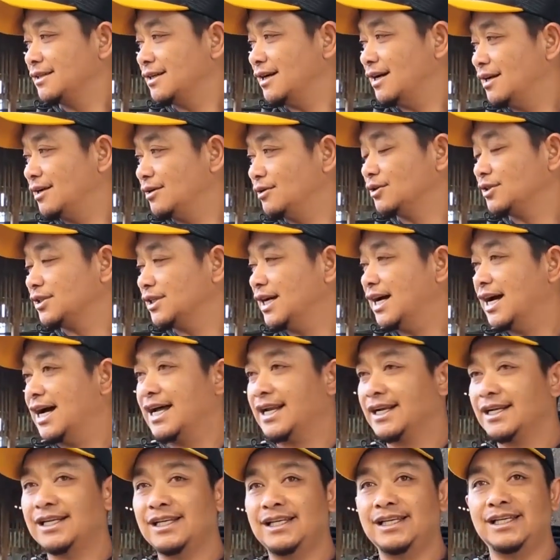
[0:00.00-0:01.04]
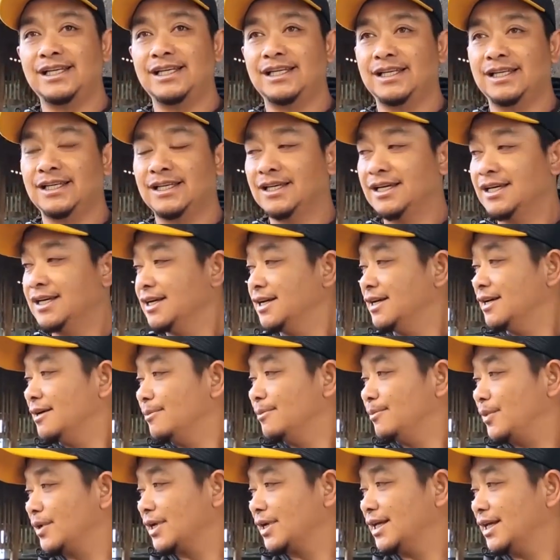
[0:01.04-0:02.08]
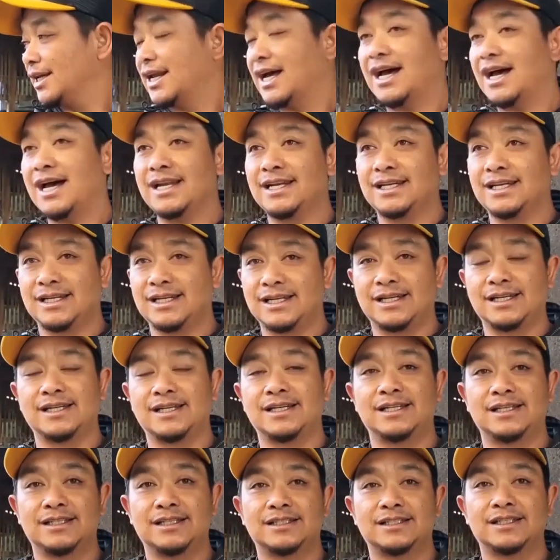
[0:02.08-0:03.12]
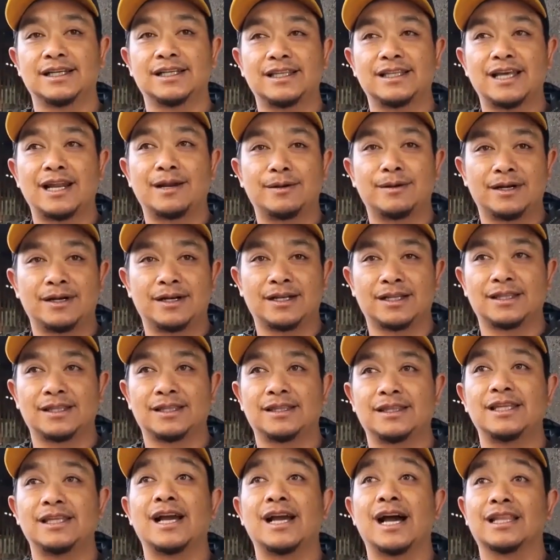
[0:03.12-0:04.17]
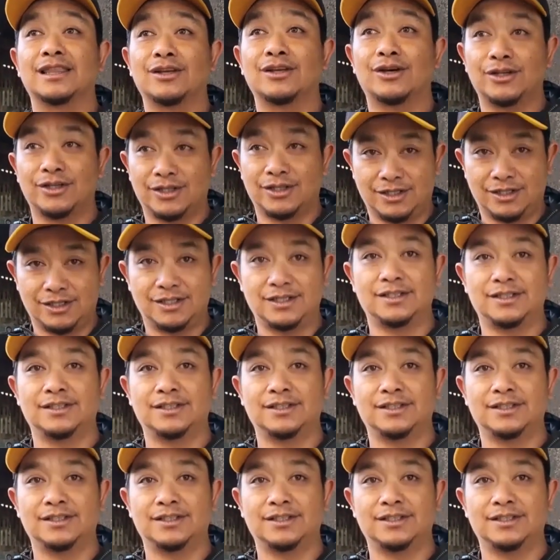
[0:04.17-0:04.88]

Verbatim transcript: kalau sehari perkiraan perkiraan sekitar tiga ton